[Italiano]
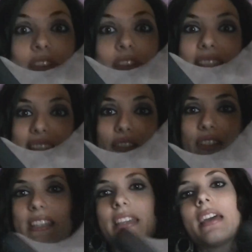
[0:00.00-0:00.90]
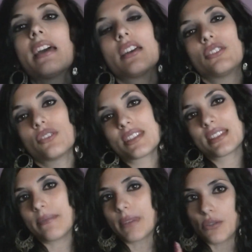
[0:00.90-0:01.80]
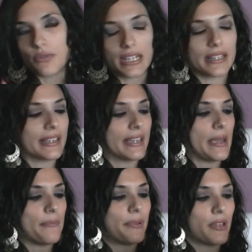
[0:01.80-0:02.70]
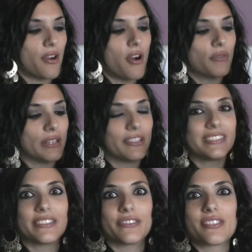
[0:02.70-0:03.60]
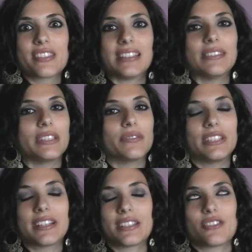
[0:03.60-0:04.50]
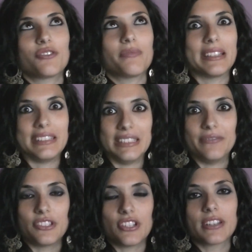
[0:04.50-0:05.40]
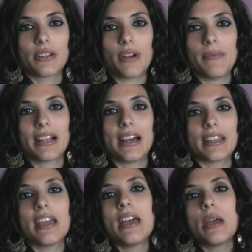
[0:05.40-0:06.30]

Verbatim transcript: Visti così non sembrano un granché però una volta indossati vi devo dire che sono magnifici anche qua magari